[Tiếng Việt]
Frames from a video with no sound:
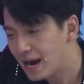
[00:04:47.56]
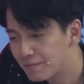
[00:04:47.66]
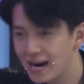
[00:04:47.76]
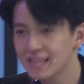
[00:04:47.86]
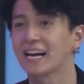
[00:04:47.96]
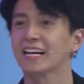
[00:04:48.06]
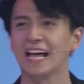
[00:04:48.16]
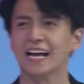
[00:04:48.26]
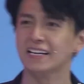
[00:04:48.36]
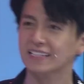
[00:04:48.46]
ba má đã dặn
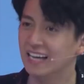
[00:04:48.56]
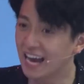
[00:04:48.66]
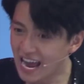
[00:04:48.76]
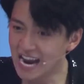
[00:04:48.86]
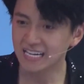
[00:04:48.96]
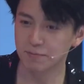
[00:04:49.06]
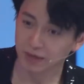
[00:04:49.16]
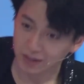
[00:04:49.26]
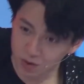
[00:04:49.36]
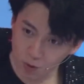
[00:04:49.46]
là ế thì
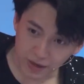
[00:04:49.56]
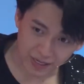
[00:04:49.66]
mình vô,